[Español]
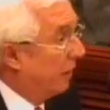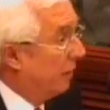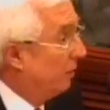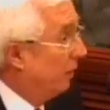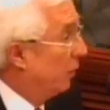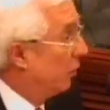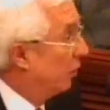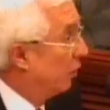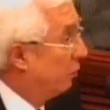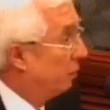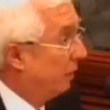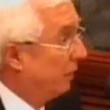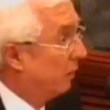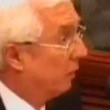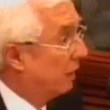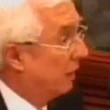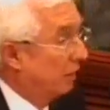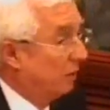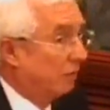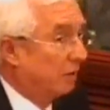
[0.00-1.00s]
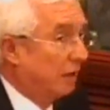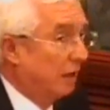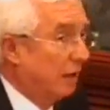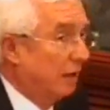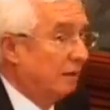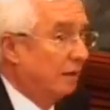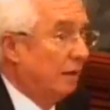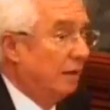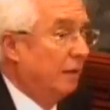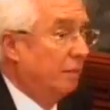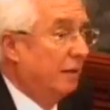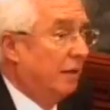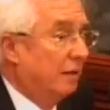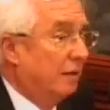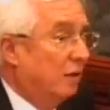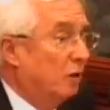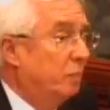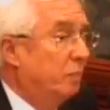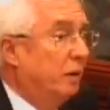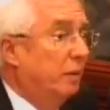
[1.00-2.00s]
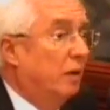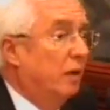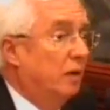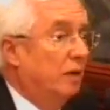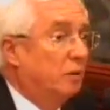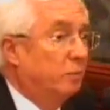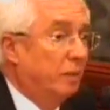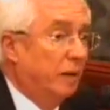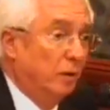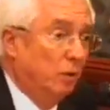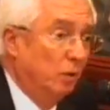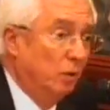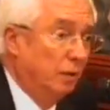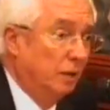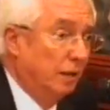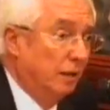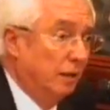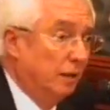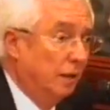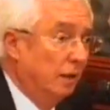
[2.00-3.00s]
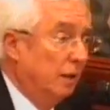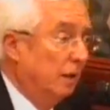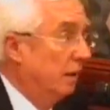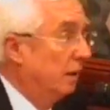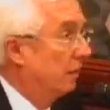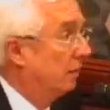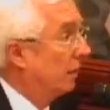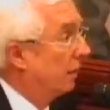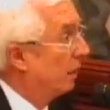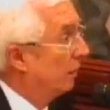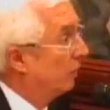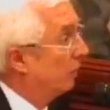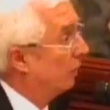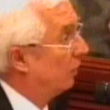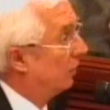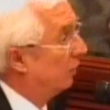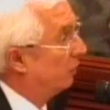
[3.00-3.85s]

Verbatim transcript: Bueno, yo espero que los que gastan la plata de los privados les pregunten. En este caso no les